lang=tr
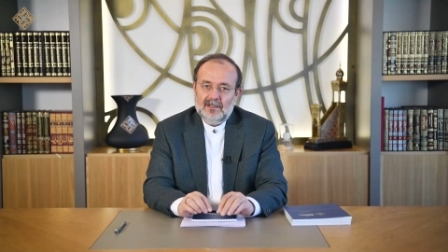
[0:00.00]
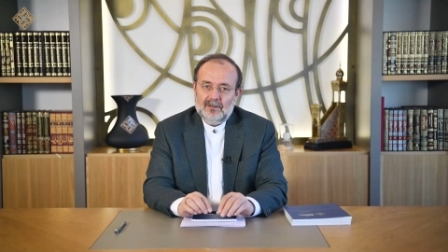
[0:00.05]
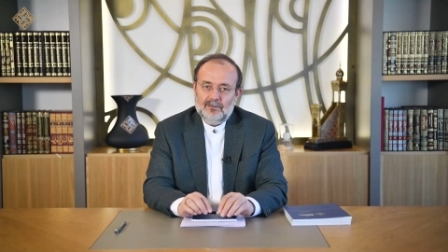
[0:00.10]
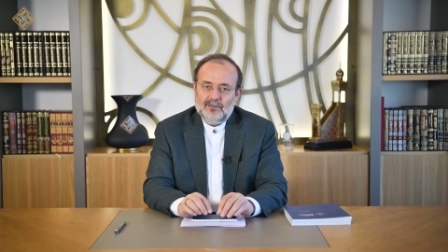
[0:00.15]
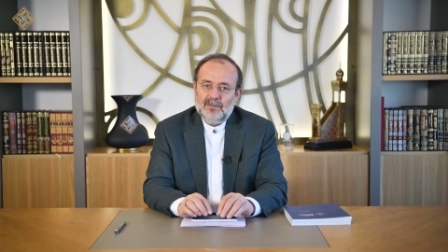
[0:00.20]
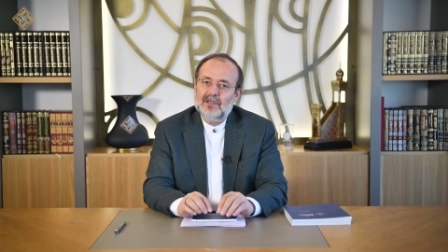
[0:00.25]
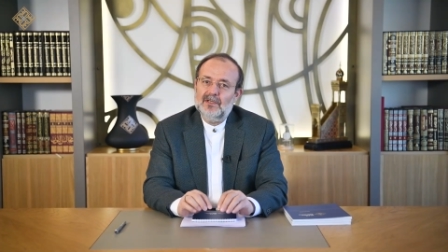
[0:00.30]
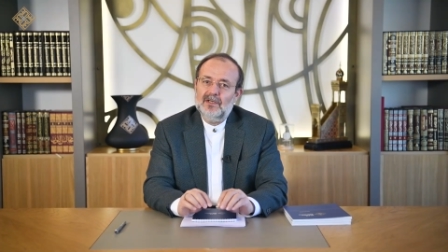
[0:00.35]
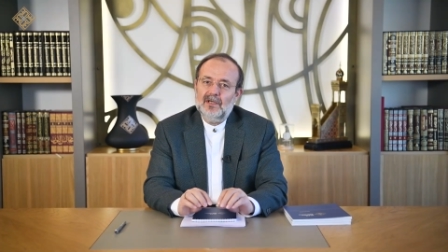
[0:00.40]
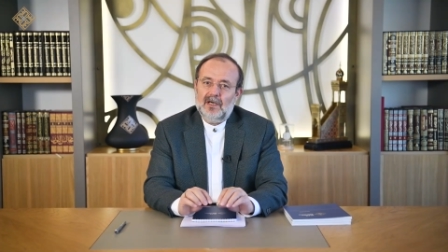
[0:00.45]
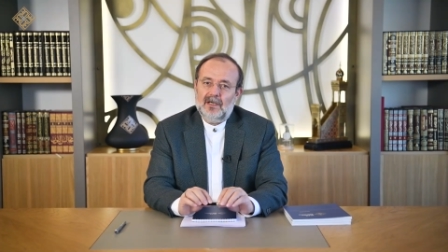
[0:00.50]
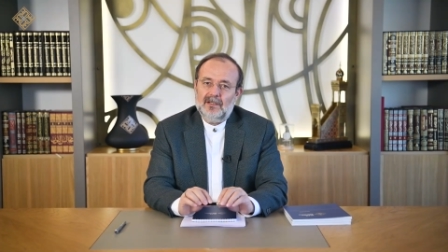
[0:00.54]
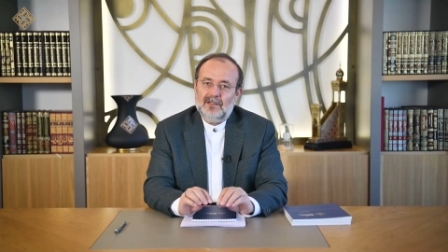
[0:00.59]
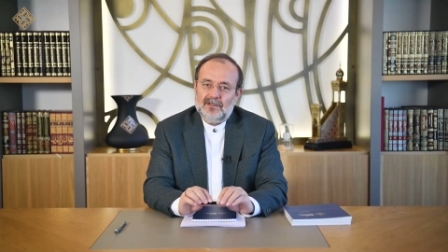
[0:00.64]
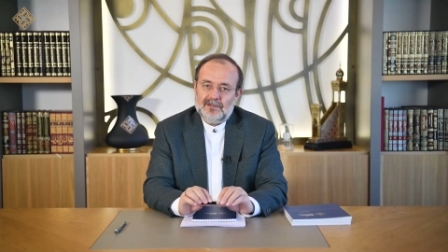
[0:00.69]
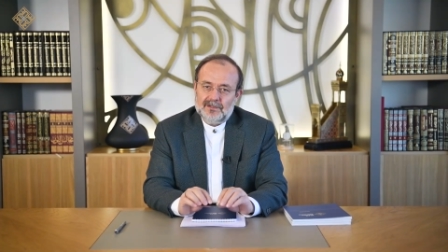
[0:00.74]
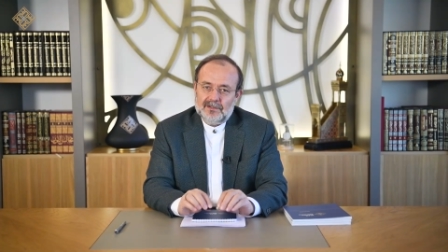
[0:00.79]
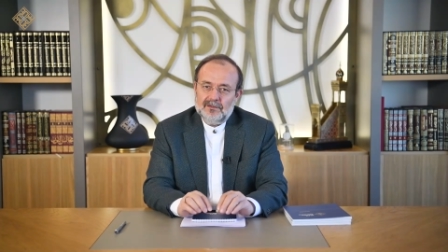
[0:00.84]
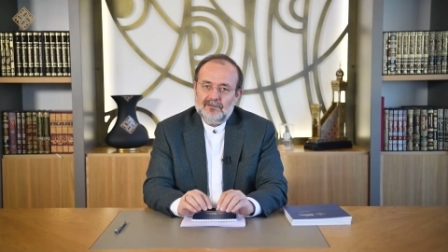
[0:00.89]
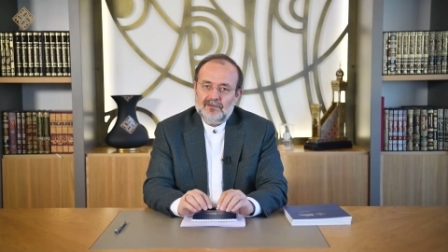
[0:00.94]
bir
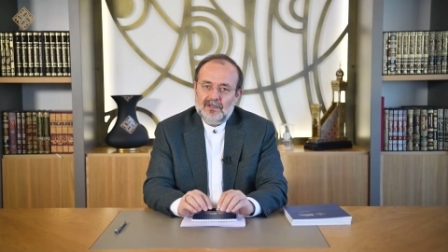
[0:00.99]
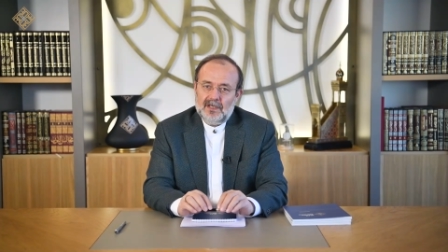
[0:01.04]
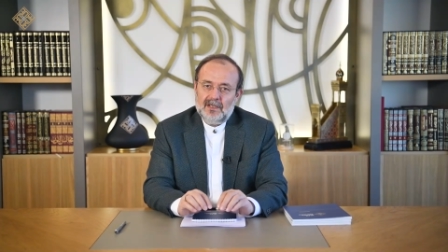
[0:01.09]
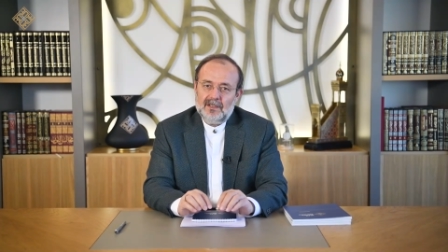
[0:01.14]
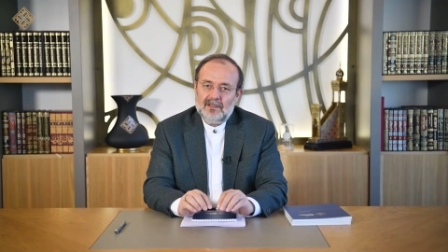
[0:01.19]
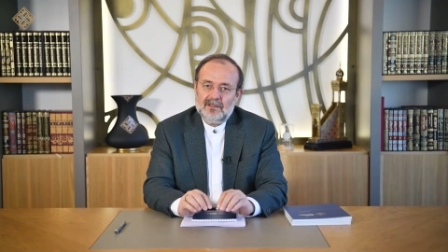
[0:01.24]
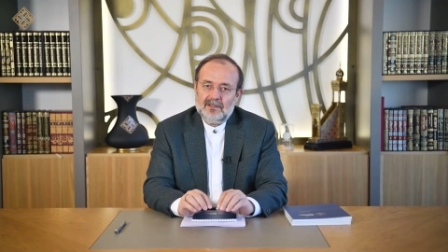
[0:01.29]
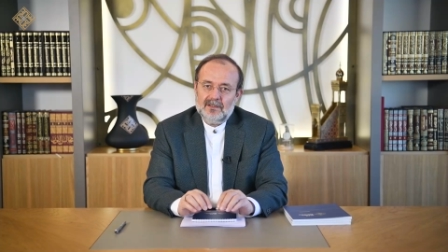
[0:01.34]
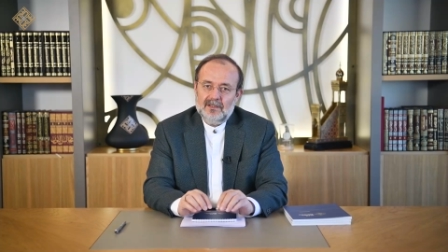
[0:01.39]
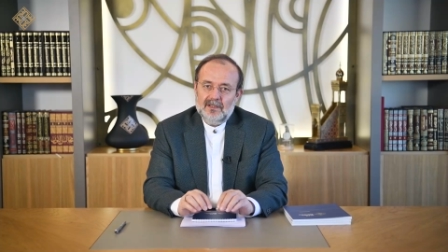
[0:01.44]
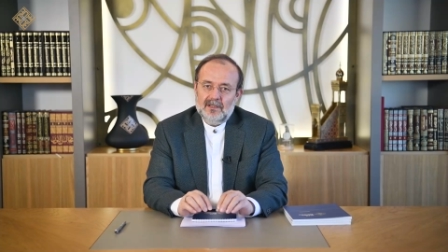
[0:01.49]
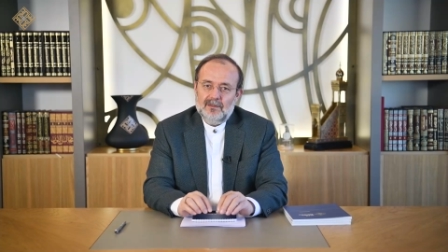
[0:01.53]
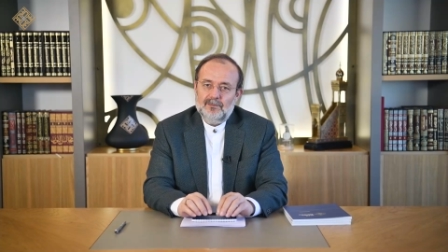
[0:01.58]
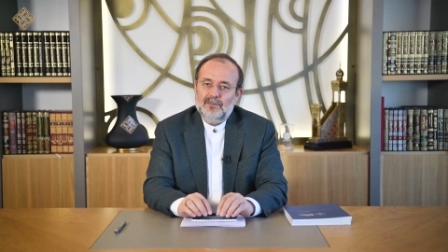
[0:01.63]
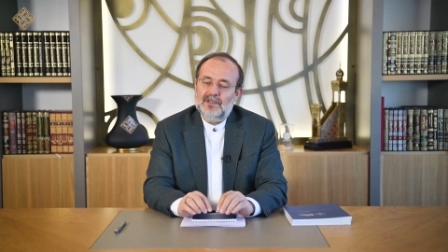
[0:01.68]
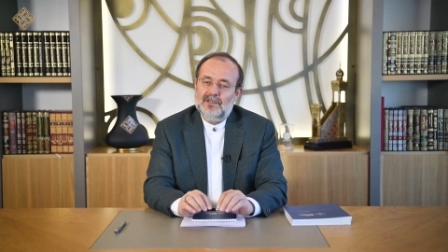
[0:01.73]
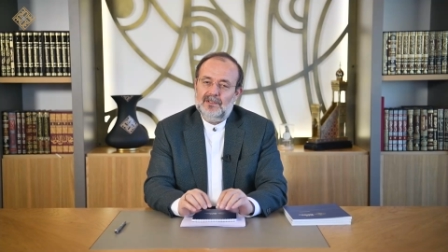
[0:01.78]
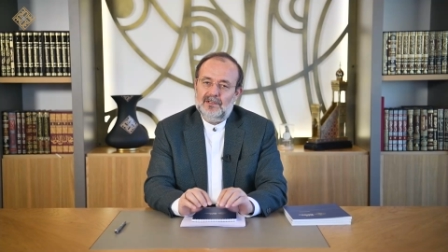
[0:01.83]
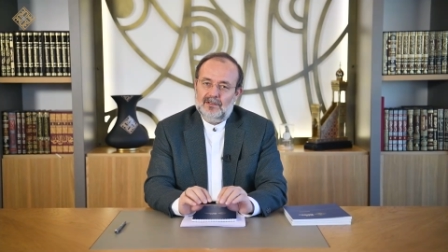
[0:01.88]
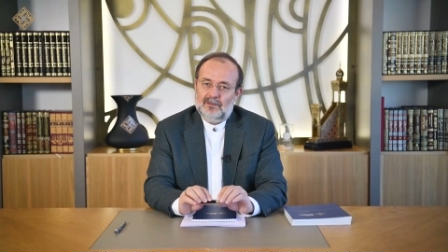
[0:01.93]
gayesi var,
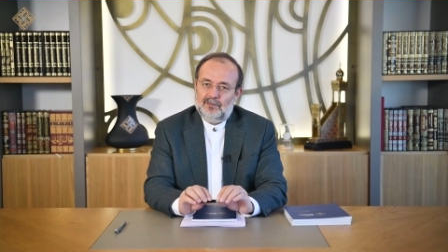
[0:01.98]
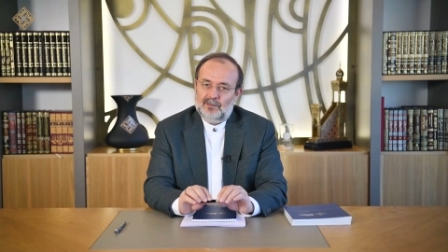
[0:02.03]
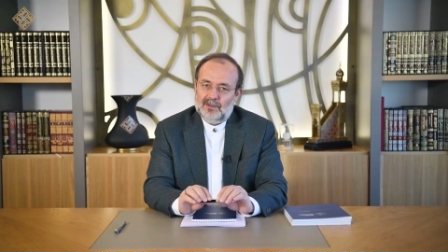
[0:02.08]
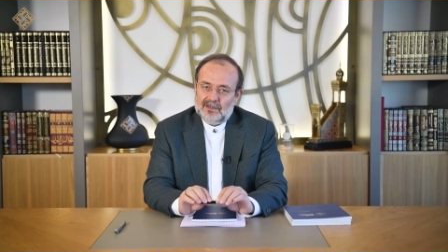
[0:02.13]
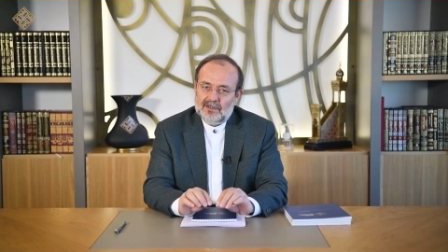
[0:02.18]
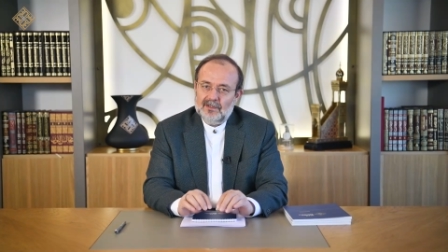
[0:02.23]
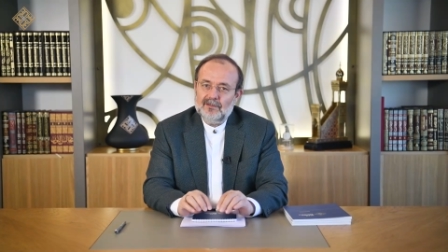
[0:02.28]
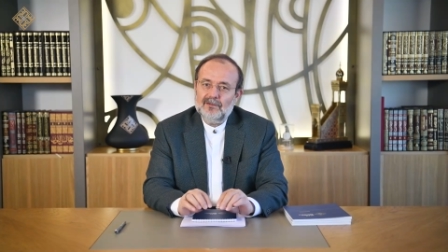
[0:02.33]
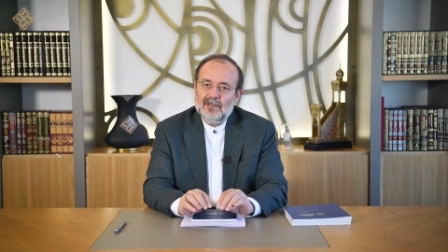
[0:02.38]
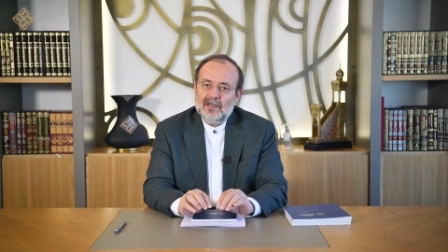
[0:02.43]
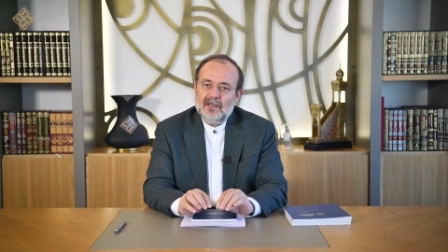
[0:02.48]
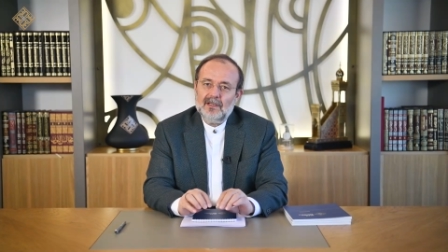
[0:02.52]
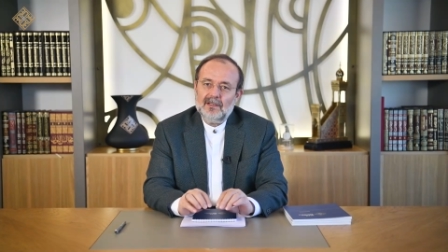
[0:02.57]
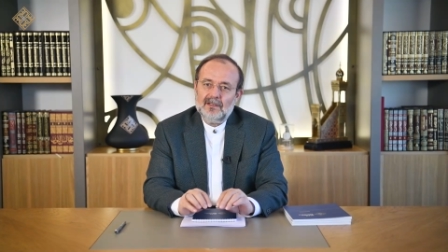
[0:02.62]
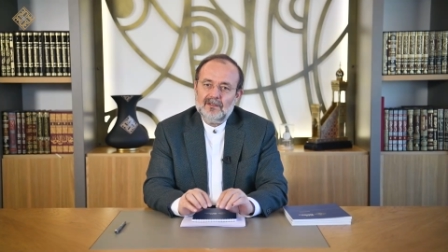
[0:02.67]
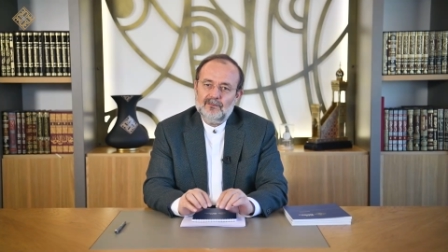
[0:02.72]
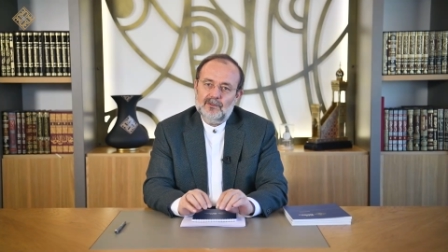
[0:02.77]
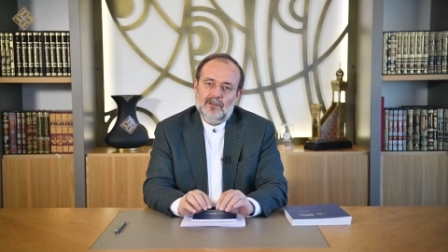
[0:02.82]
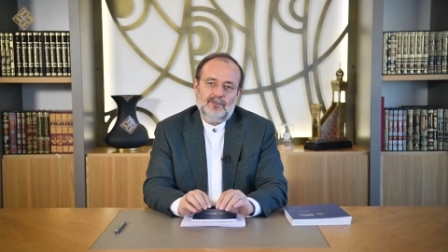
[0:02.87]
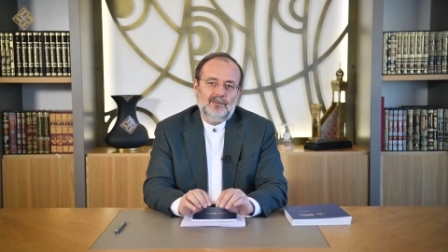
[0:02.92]
bir hikmeti var
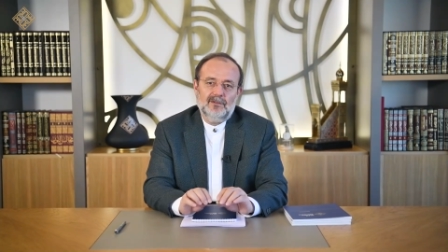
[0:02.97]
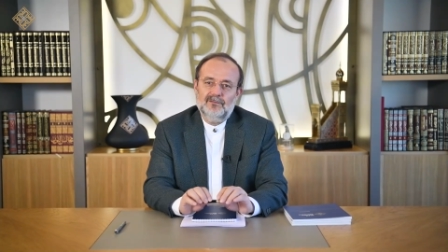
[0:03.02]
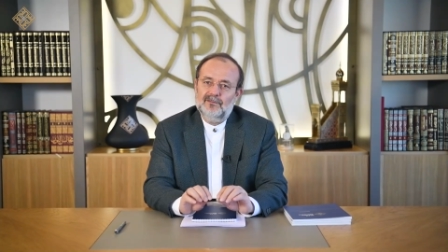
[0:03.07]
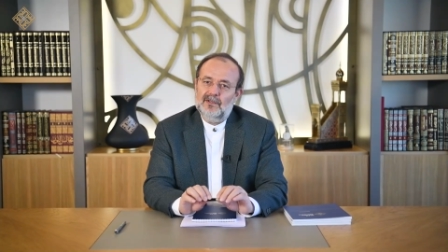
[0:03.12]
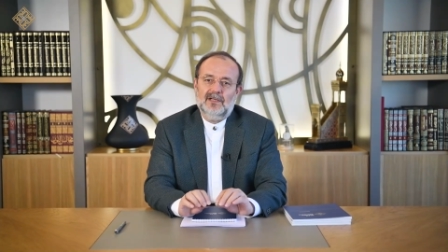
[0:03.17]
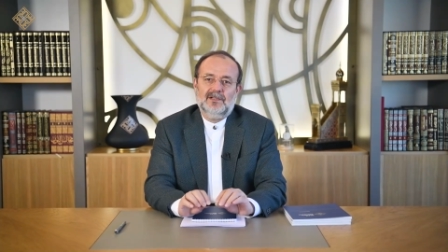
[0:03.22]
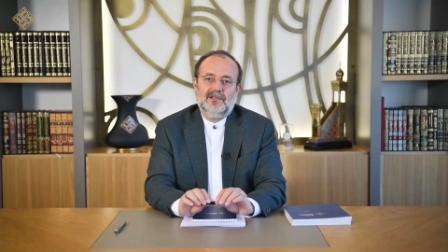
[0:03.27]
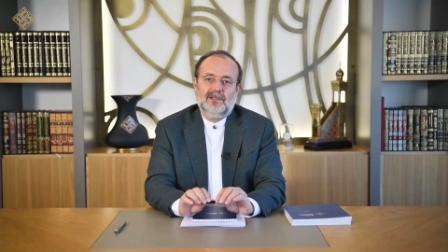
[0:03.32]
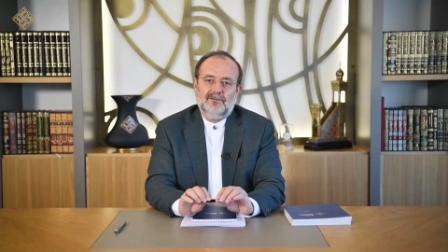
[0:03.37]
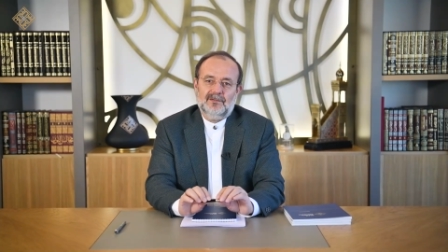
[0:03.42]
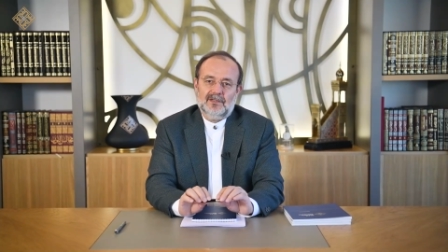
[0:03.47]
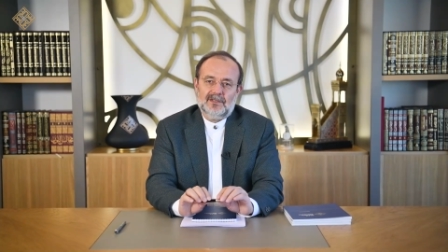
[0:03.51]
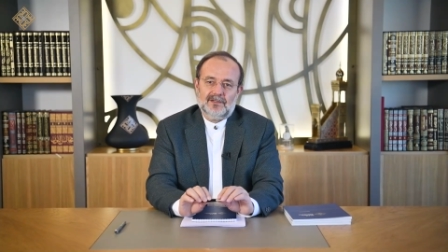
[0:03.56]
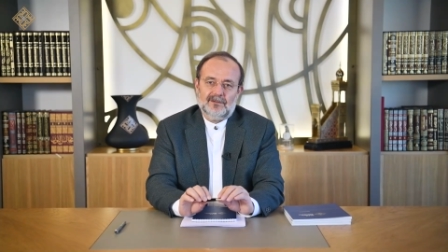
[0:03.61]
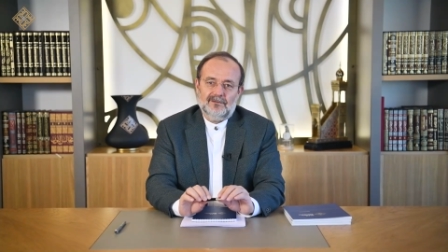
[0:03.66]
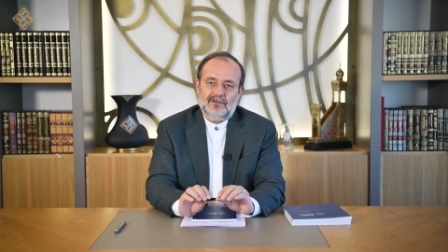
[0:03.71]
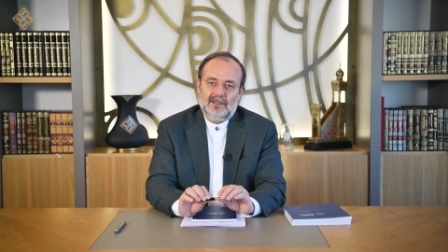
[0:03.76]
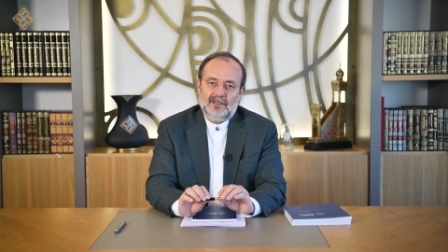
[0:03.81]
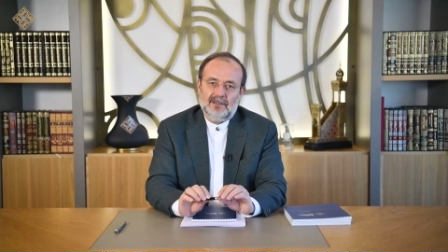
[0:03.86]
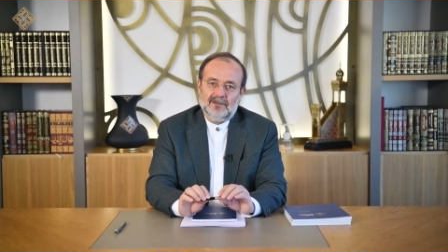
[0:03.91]
ve bir
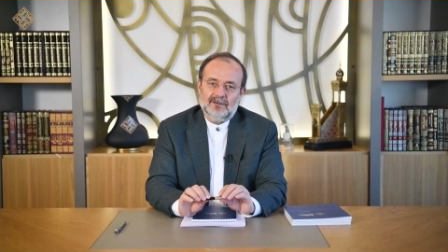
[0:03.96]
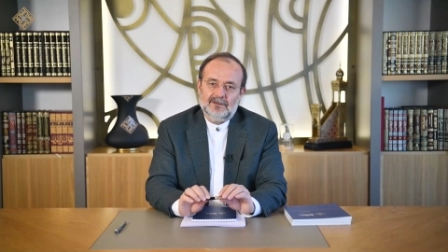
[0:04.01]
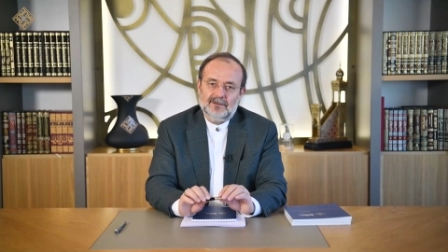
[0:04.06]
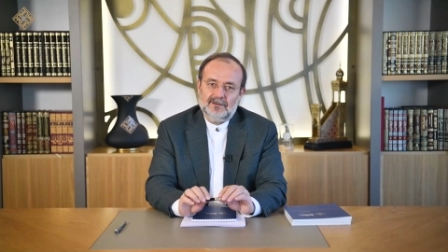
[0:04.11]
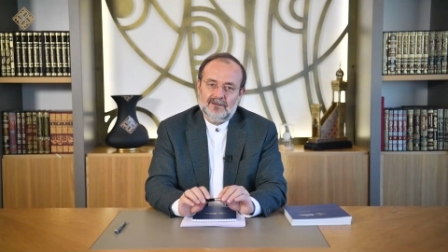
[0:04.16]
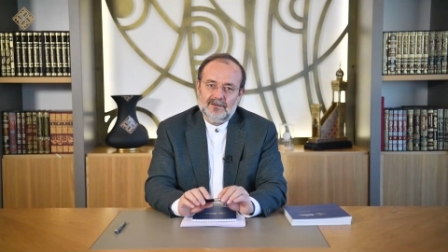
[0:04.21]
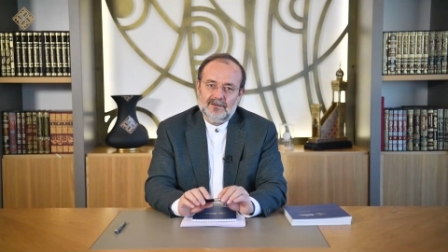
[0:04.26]
felsefesi vardır.